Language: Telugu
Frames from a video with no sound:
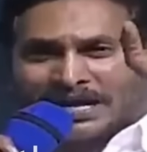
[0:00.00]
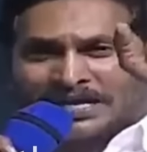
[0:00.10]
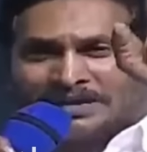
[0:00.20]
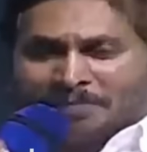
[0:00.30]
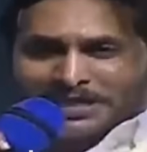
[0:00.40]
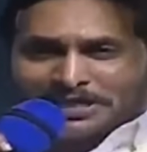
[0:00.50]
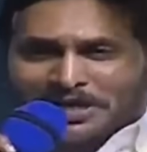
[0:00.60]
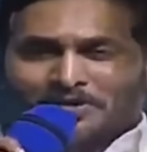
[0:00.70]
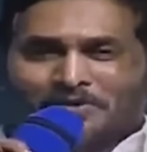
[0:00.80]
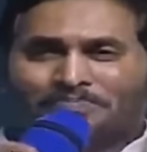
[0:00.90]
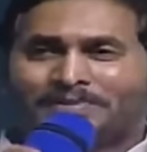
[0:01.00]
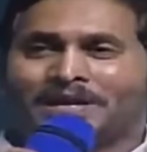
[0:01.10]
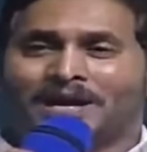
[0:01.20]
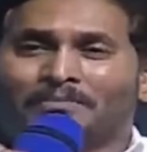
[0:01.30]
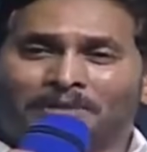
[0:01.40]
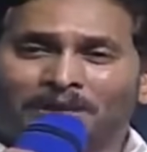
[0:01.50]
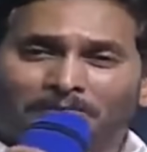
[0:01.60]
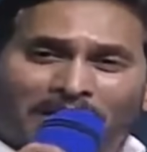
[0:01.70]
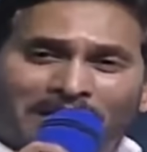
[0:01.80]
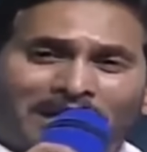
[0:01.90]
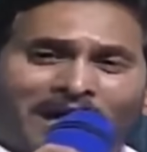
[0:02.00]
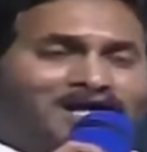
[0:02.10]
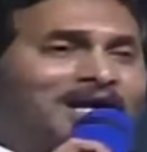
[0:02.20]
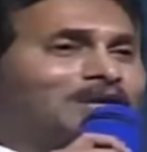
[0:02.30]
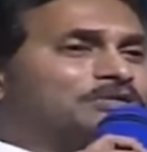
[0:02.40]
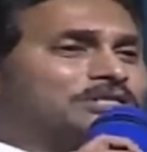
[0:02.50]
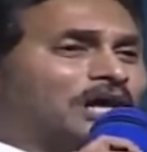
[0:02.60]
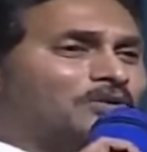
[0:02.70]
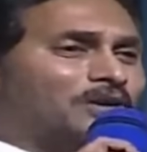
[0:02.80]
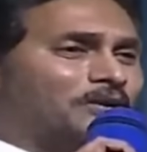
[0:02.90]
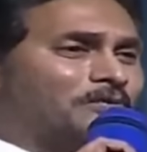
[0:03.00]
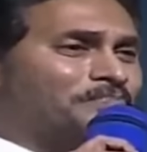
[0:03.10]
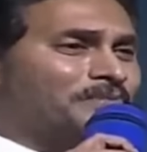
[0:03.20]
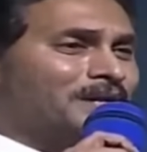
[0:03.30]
అనని మాటలు మీ బిడ్డ అనగలుగుతా ఉన్నాడు